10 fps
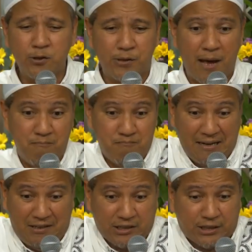ini sudah
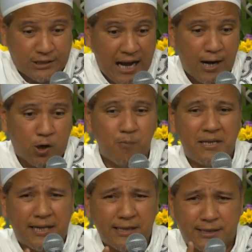mendesakku
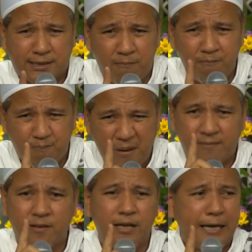menjadi
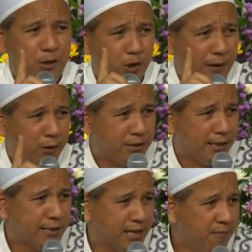sempit, hidup itu
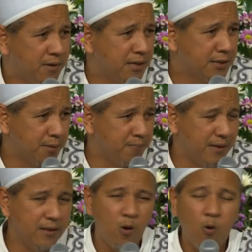jadi sem
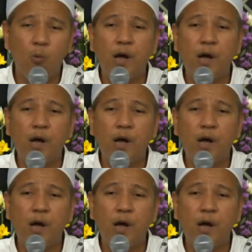sempit.